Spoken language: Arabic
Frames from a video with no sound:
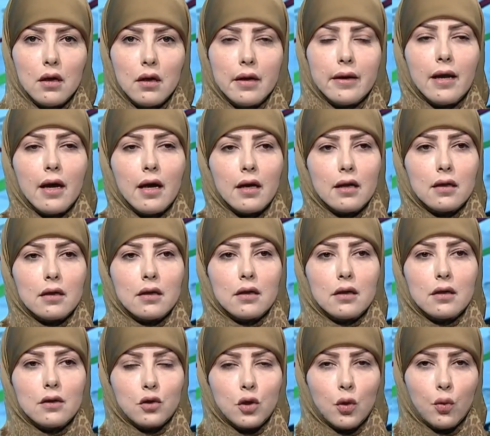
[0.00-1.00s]
إلى أن
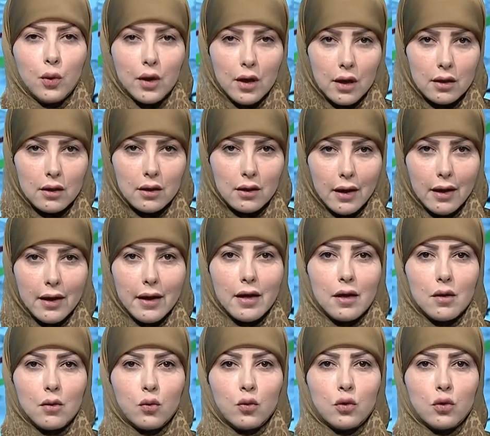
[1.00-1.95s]
يجوي أهل الخير